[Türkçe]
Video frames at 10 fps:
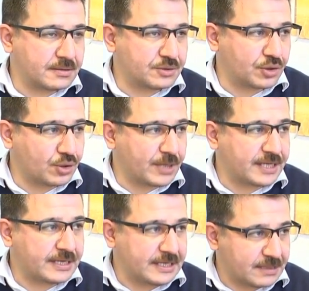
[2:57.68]
Çorum'a
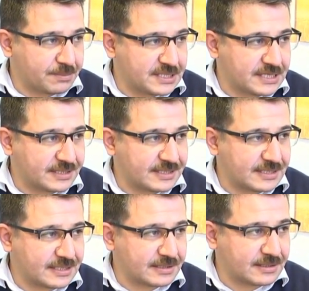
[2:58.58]
da ilk biz
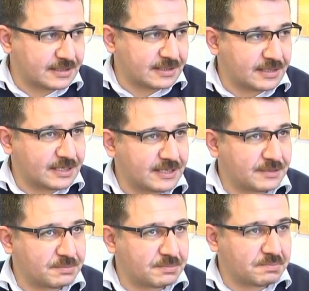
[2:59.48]
getirdik. E,
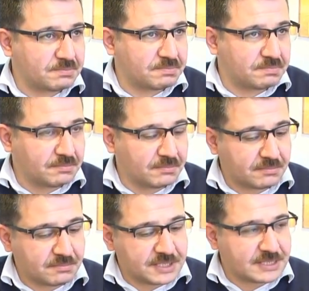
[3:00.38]

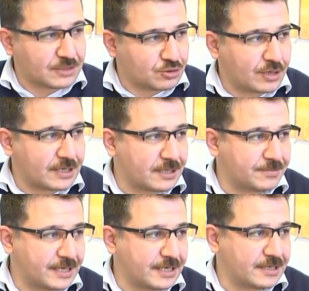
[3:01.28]
bizden sonra
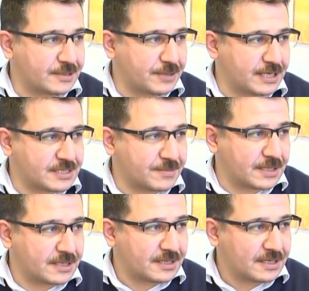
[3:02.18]
tabii yayıldı biraz
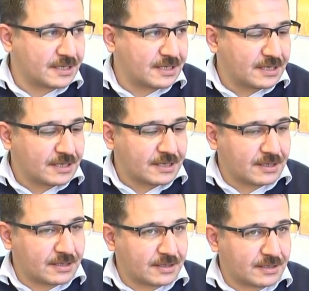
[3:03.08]
ama
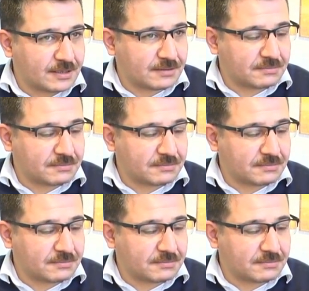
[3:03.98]
e,